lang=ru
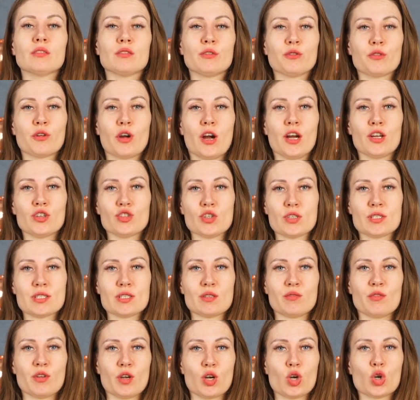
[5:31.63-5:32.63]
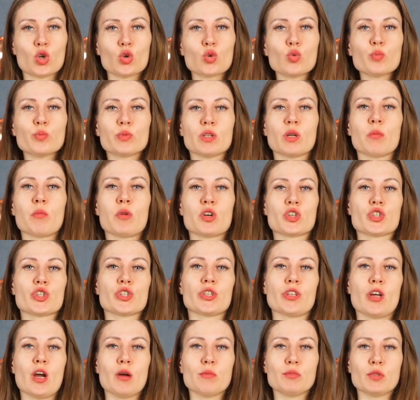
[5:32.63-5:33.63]
в качестве
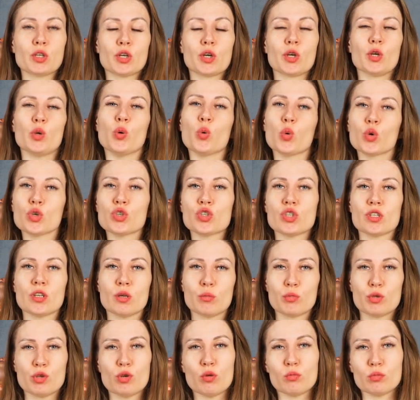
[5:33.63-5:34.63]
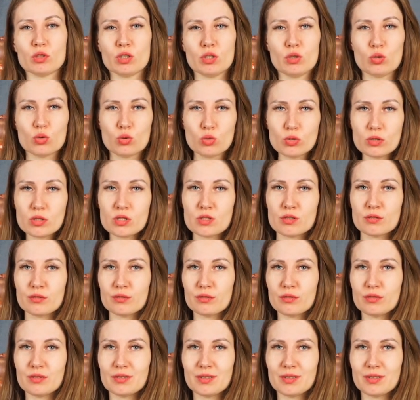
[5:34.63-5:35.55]
крупномасштабных и очень объемных курсов,